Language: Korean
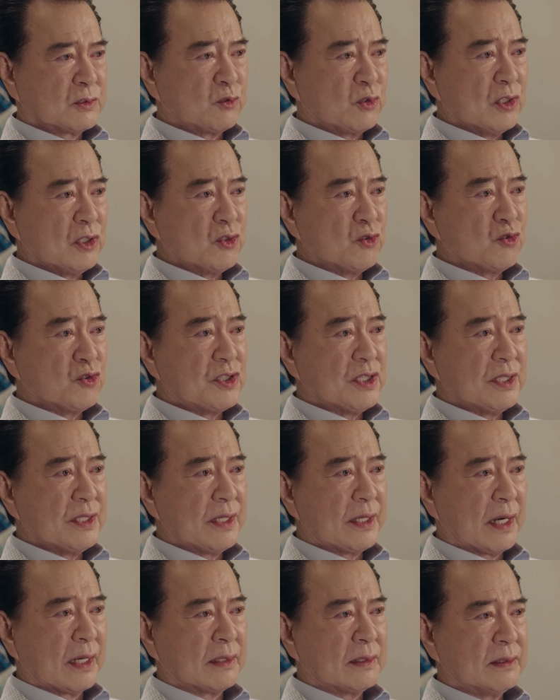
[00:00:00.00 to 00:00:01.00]
우리
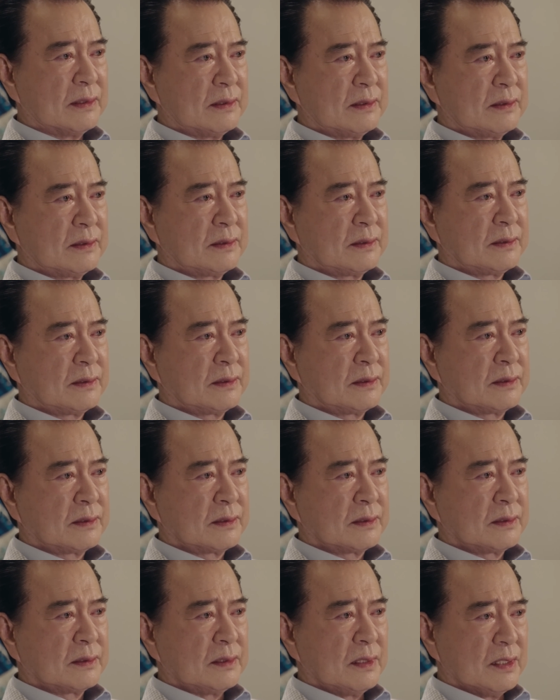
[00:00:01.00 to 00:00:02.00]
유진이랑
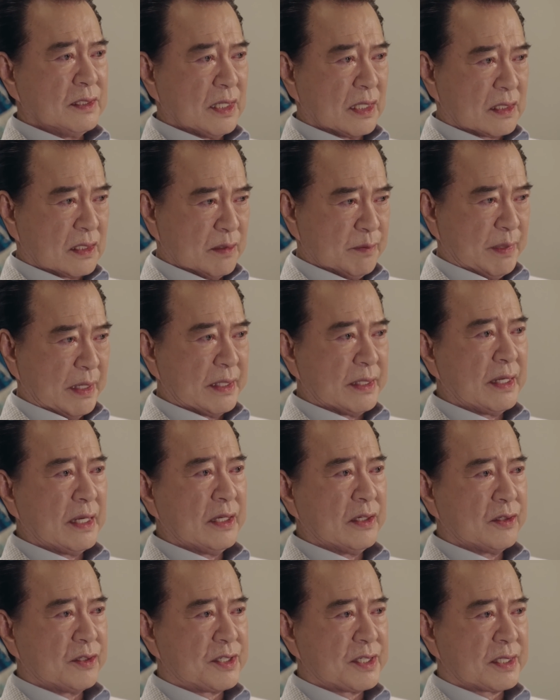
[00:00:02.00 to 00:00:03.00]
이제 그만
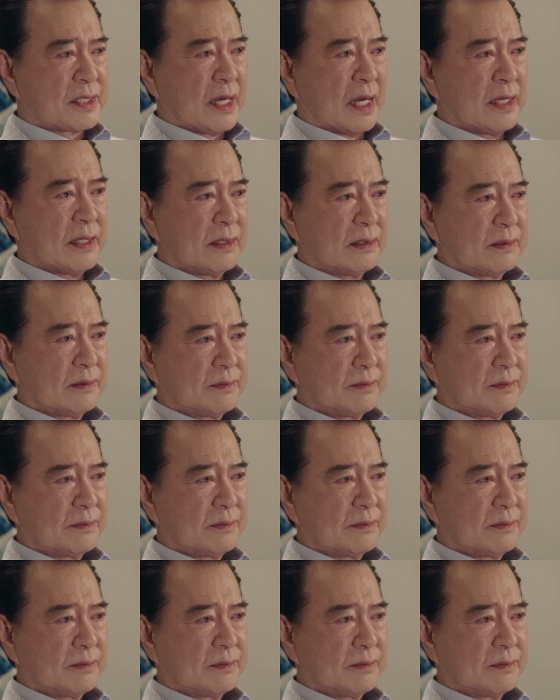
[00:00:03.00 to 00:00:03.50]
헤어지길.